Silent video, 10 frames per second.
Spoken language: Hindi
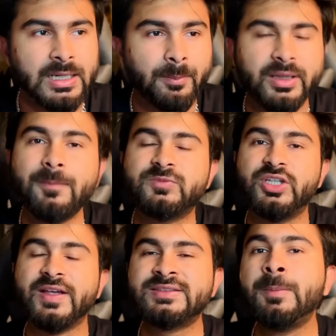मतलब
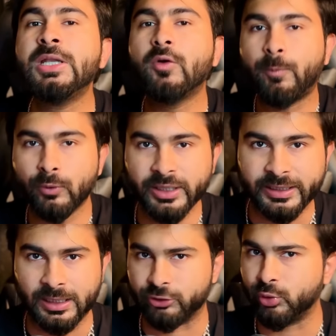जैसा भी लिवरपूल ने
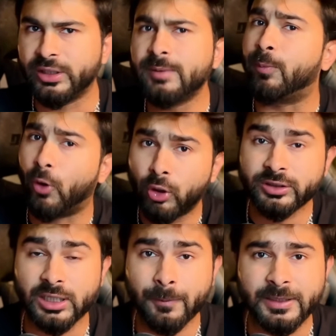खेला यूनाइटेड बहुत
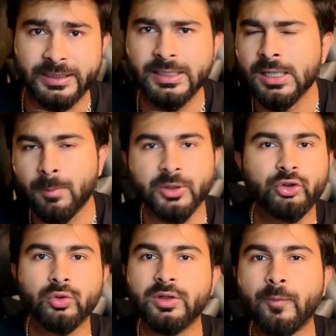खराब खेली बट
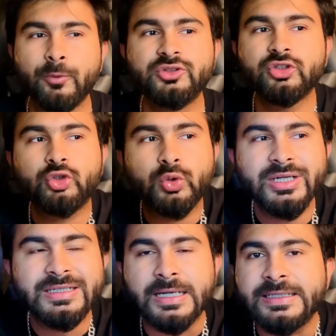लिवरपूल जस्ट
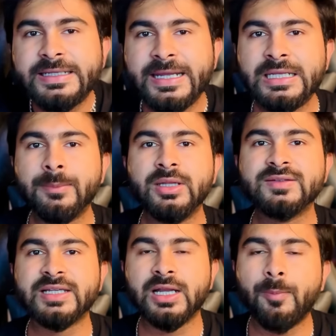कुडेंट कंटेन एम इन द
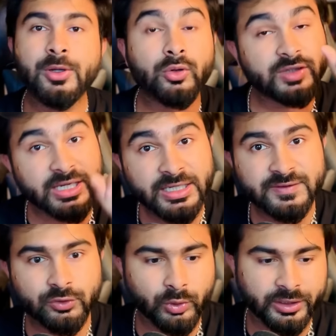सेकंड हाफ बिकॉज एक
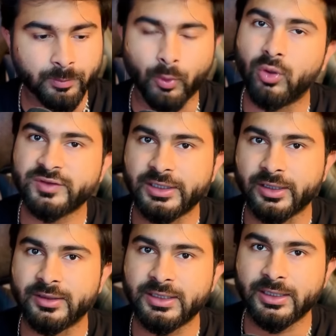चीज़ यूनाइटेड बहुत सही कर
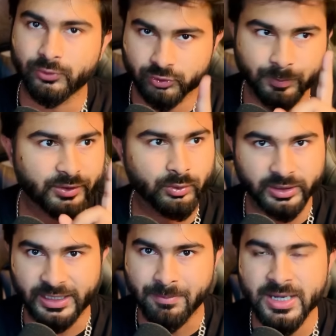रही थी उस पर्टिकुलर गेम में